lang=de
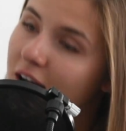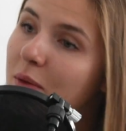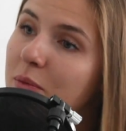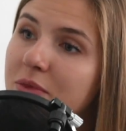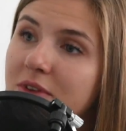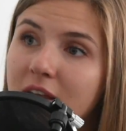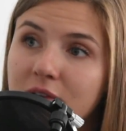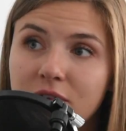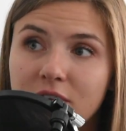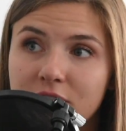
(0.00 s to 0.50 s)
haben Sie
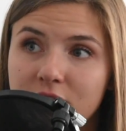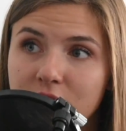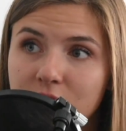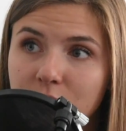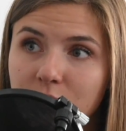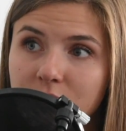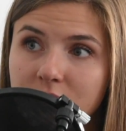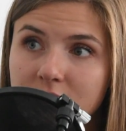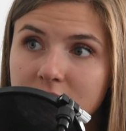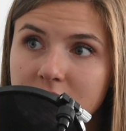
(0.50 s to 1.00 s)
etwas
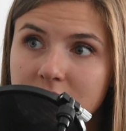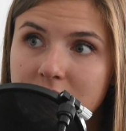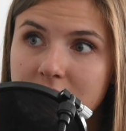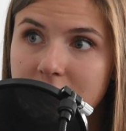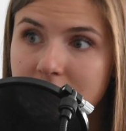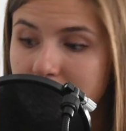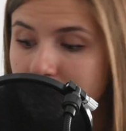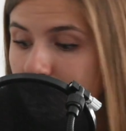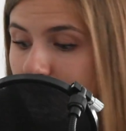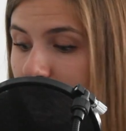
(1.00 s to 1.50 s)
getrunken?
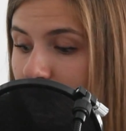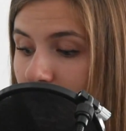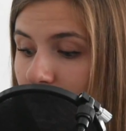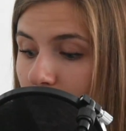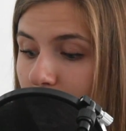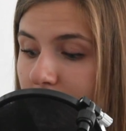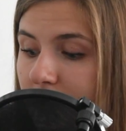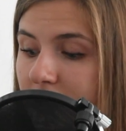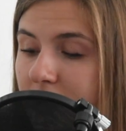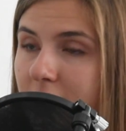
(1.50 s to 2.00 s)
Und der
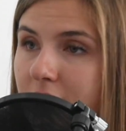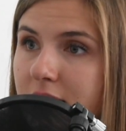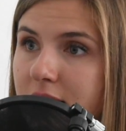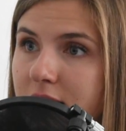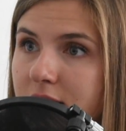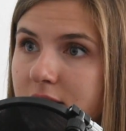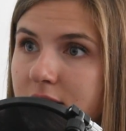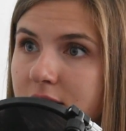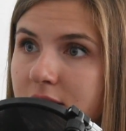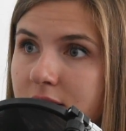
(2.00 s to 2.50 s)
Vampir sagt,
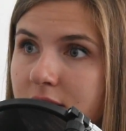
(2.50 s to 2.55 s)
